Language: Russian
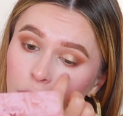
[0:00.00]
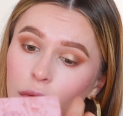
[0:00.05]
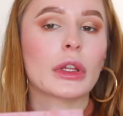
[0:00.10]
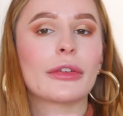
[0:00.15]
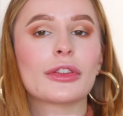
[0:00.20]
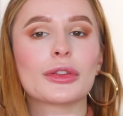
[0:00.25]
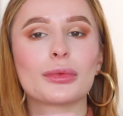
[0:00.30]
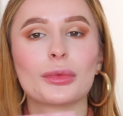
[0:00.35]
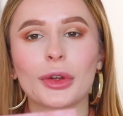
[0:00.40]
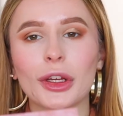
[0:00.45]

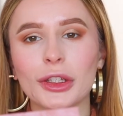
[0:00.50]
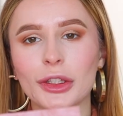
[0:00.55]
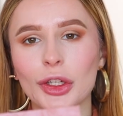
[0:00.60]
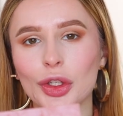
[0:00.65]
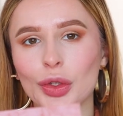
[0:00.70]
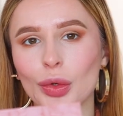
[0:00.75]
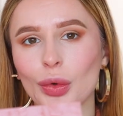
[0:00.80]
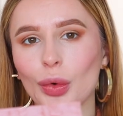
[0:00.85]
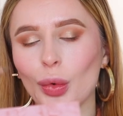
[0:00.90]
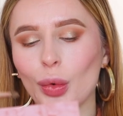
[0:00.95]
Я возьму
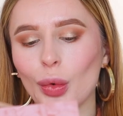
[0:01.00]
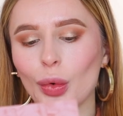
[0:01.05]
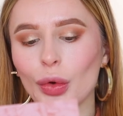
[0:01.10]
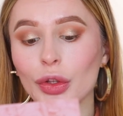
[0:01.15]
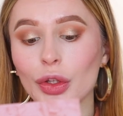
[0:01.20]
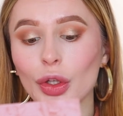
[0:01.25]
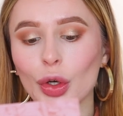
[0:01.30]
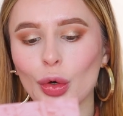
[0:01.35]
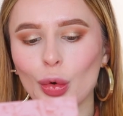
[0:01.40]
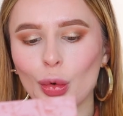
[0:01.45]
кисточку
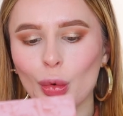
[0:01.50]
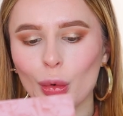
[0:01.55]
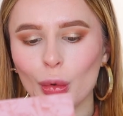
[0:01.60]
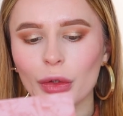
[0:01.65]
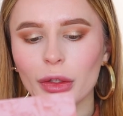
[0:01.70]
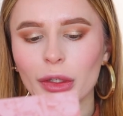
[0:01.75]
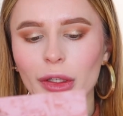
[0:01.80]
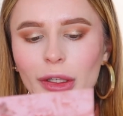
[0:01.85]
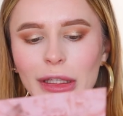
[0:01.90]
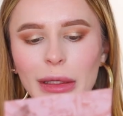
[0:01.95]
от
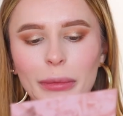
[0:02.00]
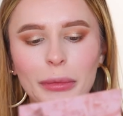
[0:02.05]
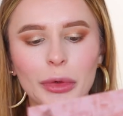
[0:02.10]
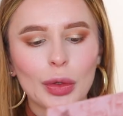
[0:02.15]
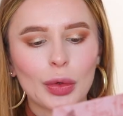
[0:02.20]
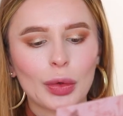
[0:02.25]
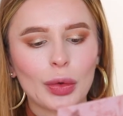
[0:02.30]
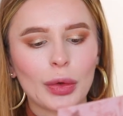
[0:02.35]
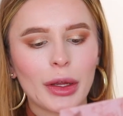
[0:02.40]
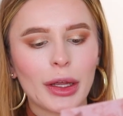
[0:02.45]
Худы и
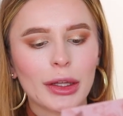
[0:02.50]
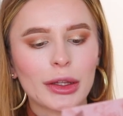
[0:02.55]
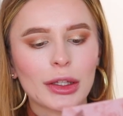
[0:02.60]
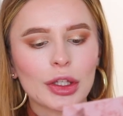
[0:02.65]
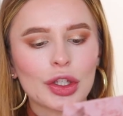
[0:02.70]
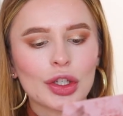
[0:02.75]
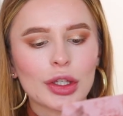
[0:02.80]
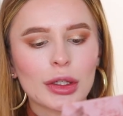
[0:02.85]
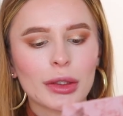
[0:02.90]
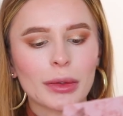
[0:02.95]
наберу
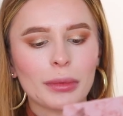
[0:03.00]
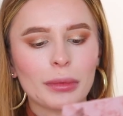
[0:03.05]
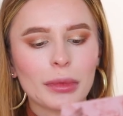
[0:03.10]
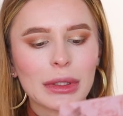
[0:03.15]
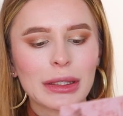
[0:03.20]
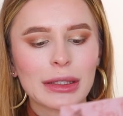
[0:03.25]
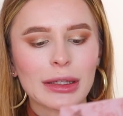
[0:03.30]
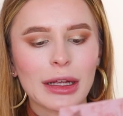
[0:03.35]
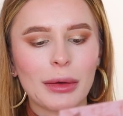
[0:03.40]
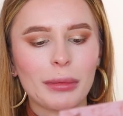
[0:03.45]
этот же
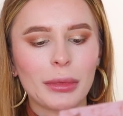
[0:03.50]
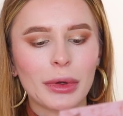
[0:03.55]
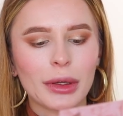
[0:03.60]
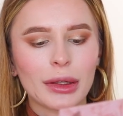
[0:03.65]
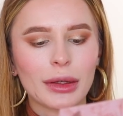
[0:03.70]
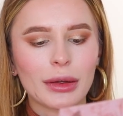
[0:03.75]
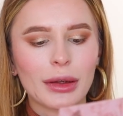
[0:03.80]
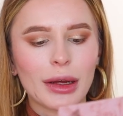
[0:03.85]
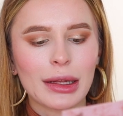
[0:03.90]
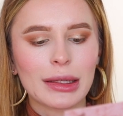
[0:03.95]

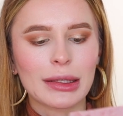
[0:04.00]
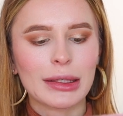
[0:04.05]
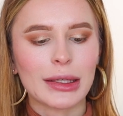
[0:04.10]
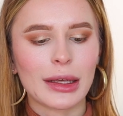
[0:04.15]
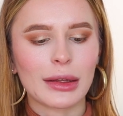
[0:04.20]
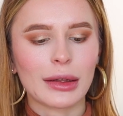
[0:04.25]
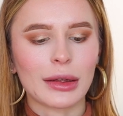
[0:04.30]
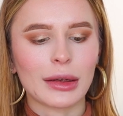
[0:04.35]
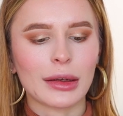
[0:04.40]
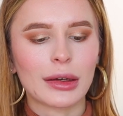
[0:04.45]
самый
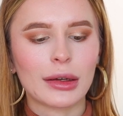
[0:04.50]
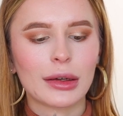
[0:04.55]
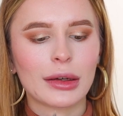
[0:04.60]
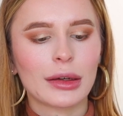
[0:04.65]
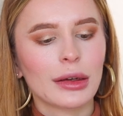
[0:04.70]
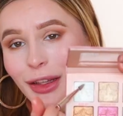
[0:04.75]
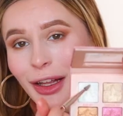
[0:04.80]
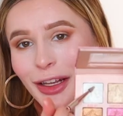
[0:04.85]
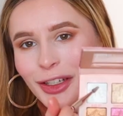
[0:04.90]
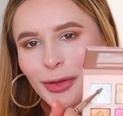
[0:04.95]
оттенок
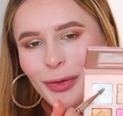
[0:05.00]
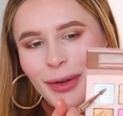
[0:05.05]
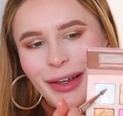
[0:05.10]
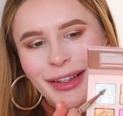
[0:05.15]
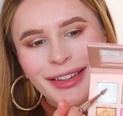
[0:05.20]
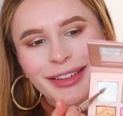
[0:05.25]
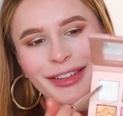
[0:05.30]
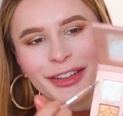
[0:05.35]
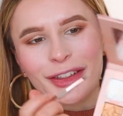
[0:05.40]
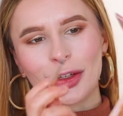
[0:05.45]
Glass
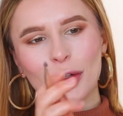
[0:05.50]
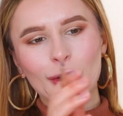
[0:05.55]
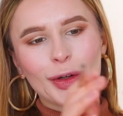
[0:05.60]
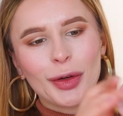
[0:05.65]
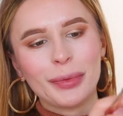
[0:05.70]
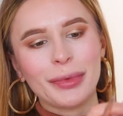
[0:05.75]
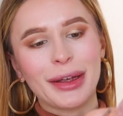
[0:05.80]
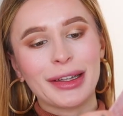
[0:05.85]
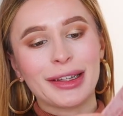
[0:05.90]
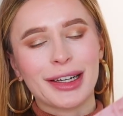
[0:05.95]
Wet на нее.
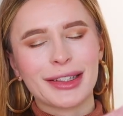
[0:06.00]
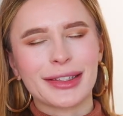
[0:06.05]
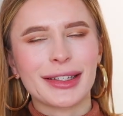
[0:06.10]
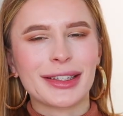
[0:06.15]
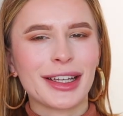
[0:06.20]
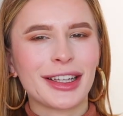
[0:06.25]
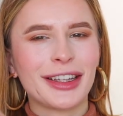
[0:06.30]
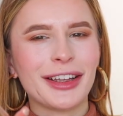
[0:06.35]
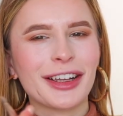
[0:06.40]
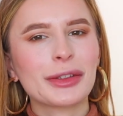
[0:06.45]
Это,
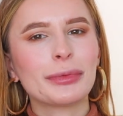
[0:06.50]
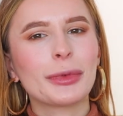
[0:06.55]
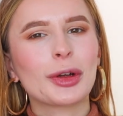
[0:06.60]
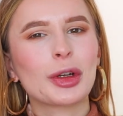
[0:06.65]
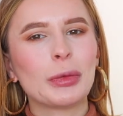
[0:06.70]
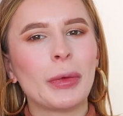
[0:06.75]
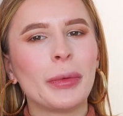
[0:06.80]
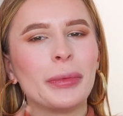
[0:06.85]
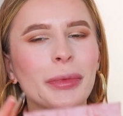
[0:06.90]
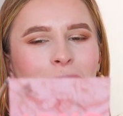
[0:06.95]
кстати, одна из моих
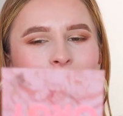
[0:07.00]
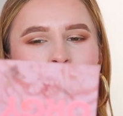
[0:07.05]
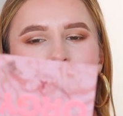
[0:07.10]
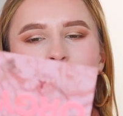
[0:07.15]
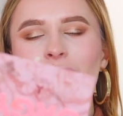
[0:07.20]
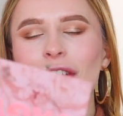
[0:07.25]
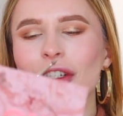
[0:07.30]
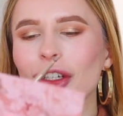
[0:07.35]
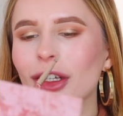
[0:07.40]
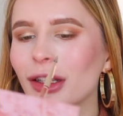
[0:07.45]
любимых
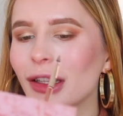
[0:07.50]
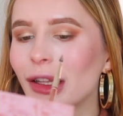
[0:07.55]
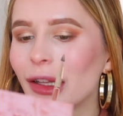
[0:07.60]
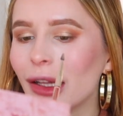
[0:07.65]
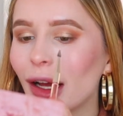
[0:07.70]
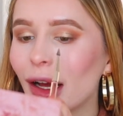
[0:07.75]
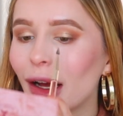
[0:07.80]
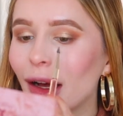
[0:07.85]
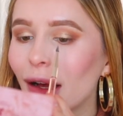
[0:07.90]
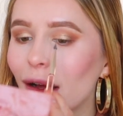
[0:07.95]
кисточек
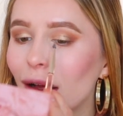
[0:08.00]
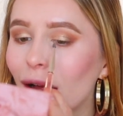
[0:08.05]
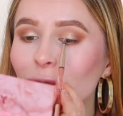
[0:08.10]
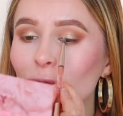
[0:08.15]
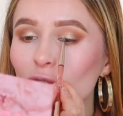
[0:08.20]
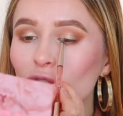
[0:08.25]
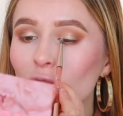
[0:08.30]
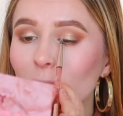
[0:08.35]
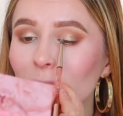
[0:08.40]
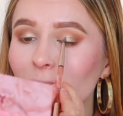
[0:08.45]
для
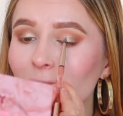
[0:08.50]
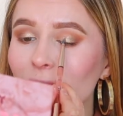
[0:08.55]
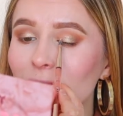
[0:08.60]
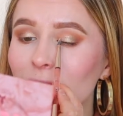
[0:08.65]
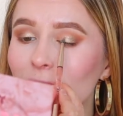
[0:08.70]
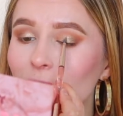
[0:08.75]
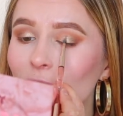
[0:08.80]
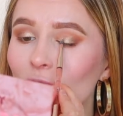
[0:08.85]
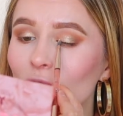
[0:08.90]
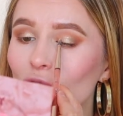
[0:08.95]
того, чтобы
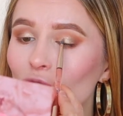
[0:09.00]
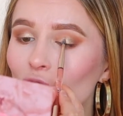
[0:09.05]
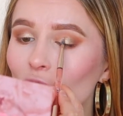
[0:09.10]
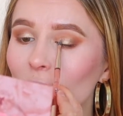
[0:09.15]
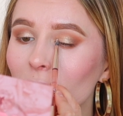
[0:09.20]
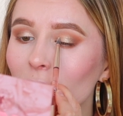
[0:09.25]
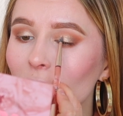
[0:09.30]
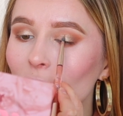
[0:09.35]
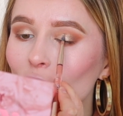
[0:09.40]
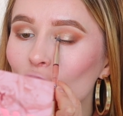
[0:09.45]
наносить
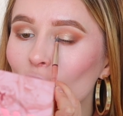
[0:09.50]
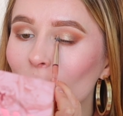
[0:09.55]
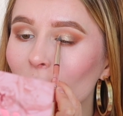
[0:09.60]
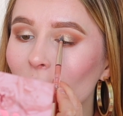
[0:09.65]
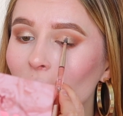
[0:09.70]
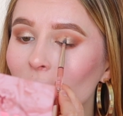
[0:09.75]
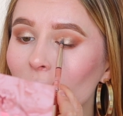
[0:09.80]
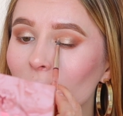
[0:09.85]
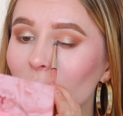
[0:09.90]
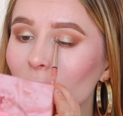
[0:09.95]
шиммеры, чтобы
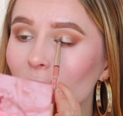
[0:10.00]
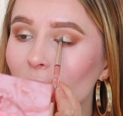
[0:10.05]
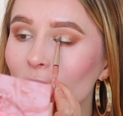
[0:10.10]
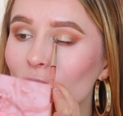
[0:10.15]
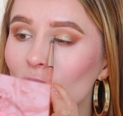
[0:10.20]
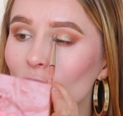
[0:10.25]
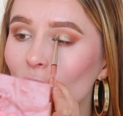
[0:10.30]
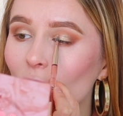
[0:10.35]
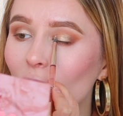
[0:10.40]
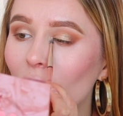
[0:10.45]
это было
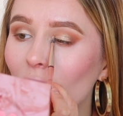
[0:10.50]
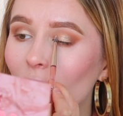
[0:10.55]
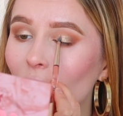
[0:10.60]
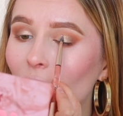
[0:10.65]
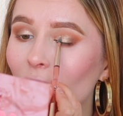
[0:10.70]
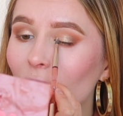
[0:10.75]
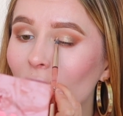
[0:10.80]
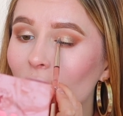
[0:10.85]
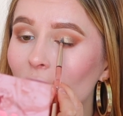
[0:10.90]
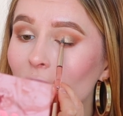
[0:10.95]
все
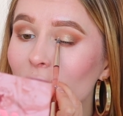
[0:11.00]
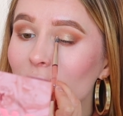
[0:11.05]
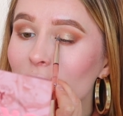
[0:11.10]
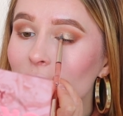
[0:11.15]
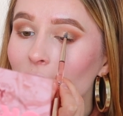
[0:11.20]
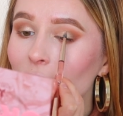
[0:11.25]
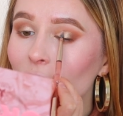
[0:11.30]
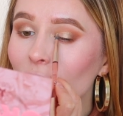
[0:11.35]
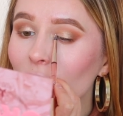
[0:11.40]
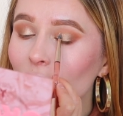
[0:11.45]

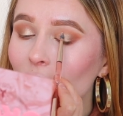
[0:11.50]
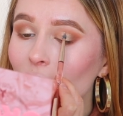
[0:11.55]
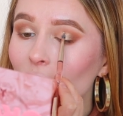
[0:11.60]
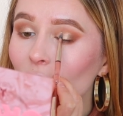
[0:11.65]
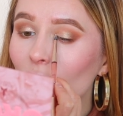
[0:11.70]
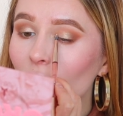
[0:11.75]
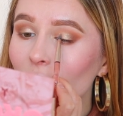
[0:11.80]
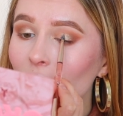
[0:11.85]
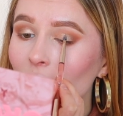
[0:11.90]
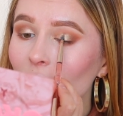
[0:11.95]
красиво и
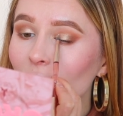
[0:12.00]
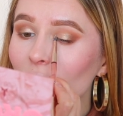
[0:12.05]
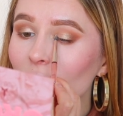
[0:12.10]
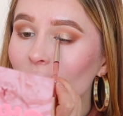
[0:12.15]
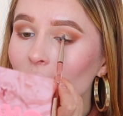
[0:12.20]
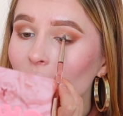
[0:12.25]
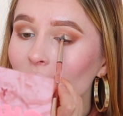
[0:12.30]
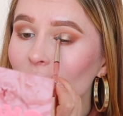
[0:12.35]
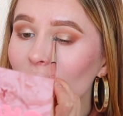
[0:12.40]
ровненько.